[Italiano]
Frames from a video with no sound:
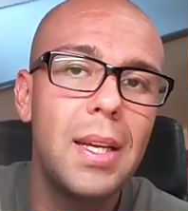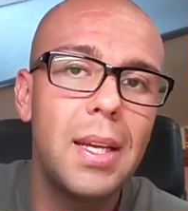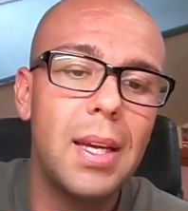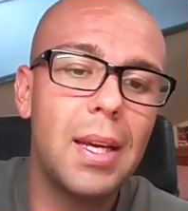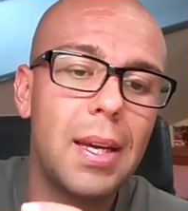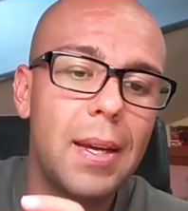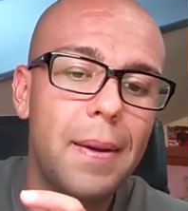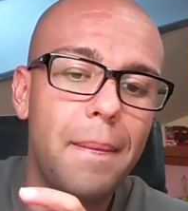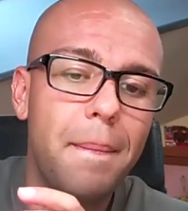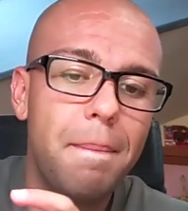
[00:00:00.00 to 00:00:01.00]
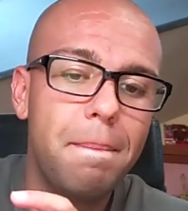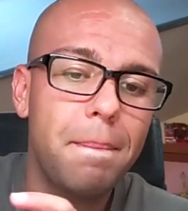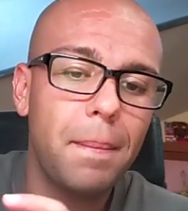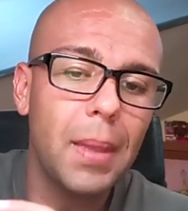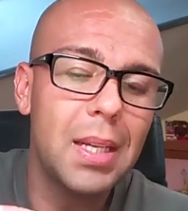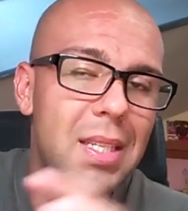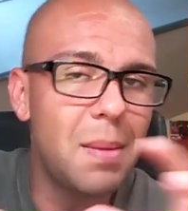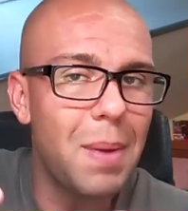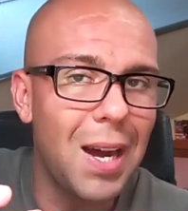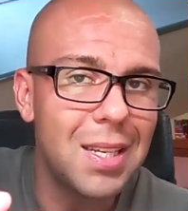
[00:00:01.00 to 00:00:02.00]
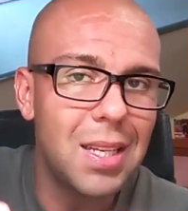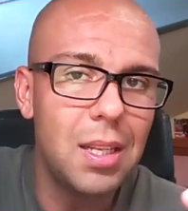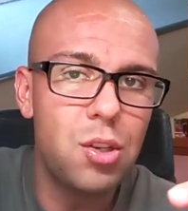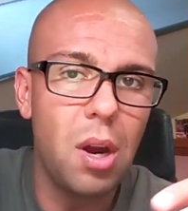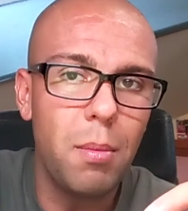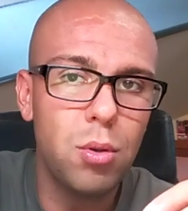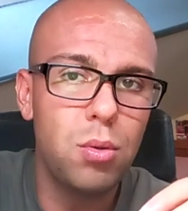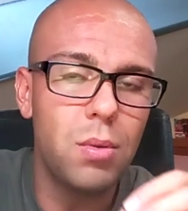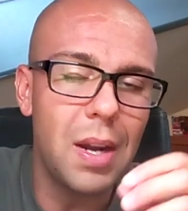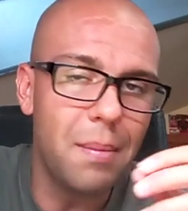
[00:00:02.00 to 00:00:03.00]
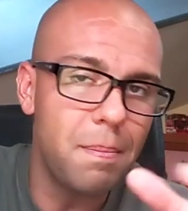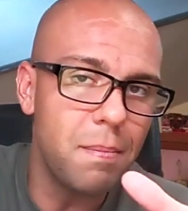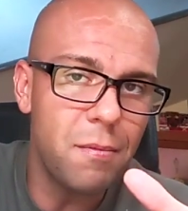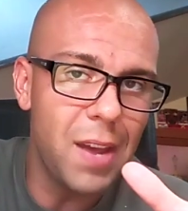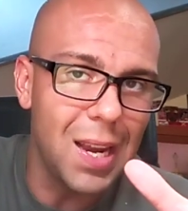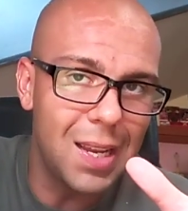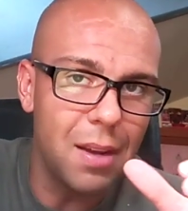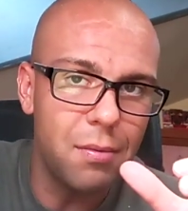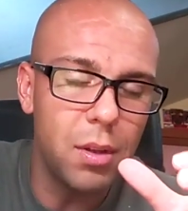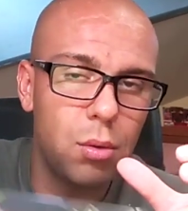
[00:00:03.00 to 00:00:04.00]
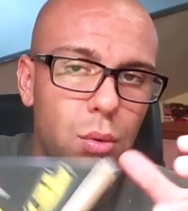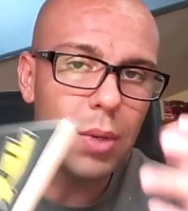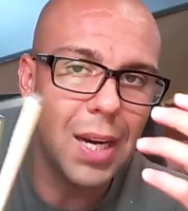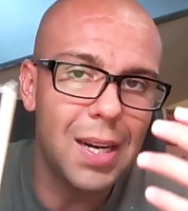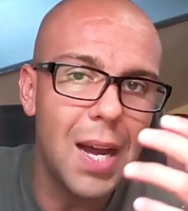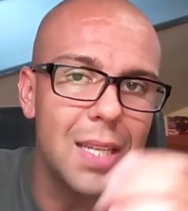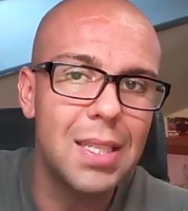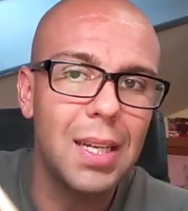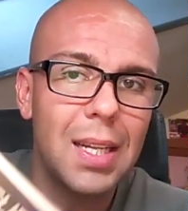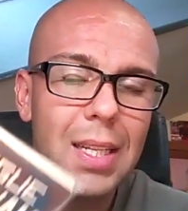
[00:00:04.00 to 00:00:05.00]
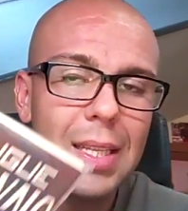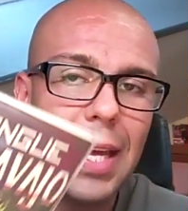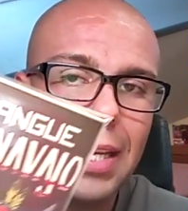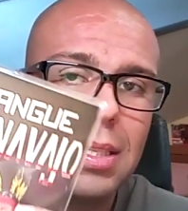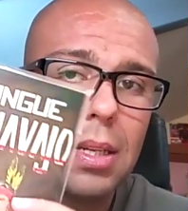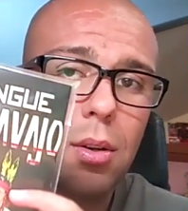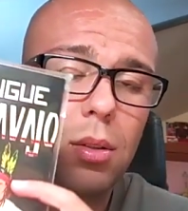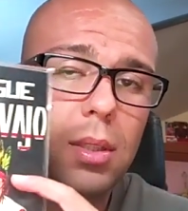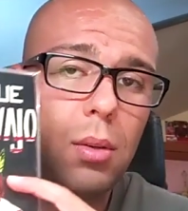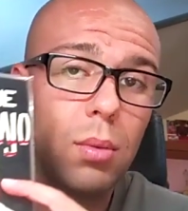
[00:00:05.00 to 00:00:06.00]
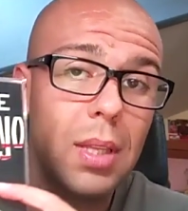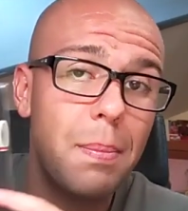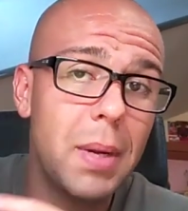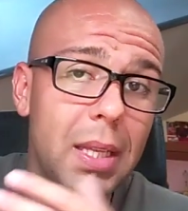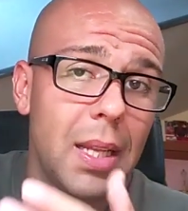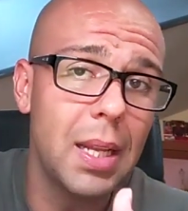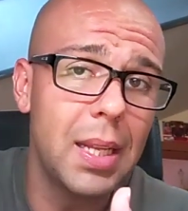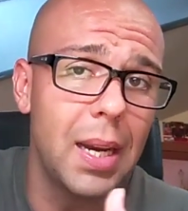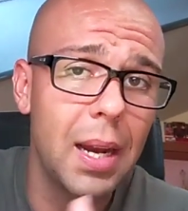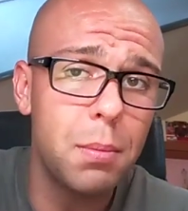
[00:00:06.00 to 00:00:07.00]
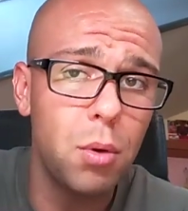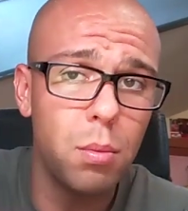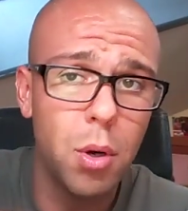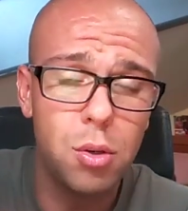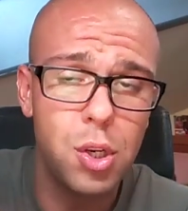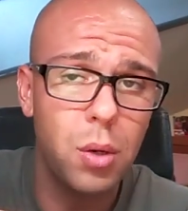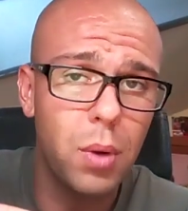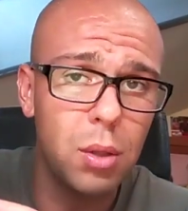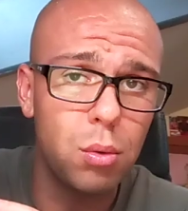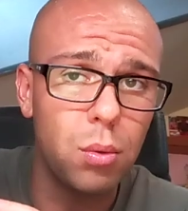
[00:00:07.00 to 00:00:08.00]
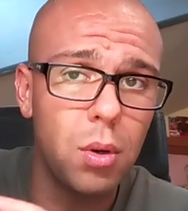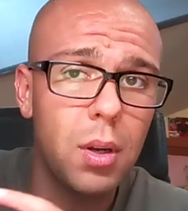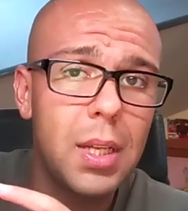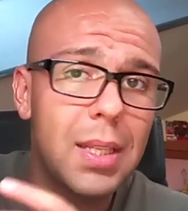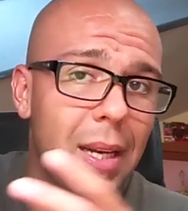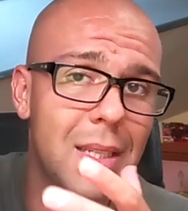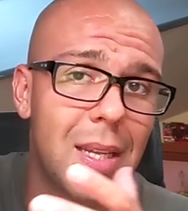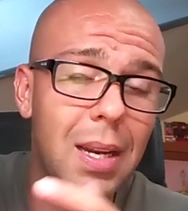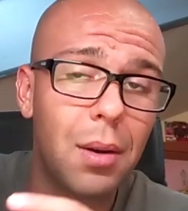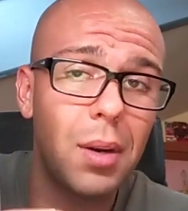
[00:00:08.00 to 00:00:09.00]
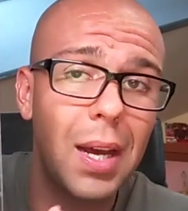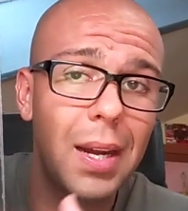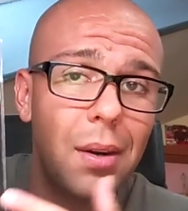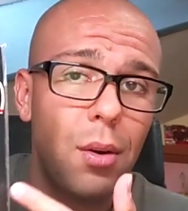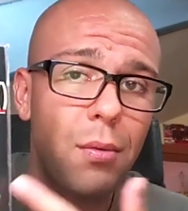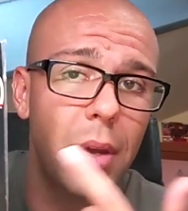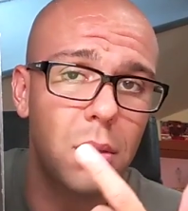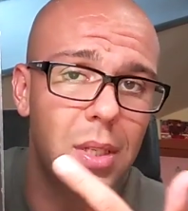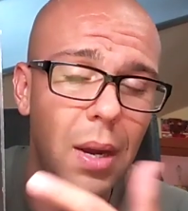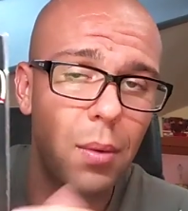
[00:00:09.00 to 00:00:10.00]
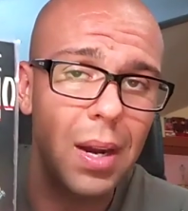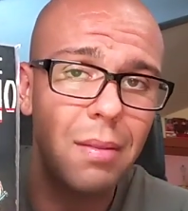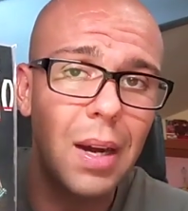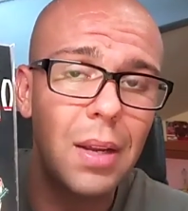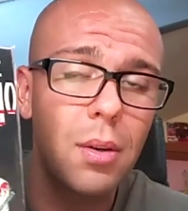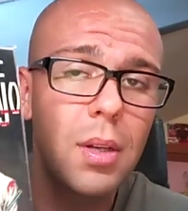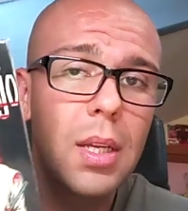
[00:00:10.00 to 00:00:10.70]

ehm, si basa diciamo su una vecchia avventura classica di Tex contenuta a partire dall'albo numero 51 della serie regolare, ovvero Sangue Navaio,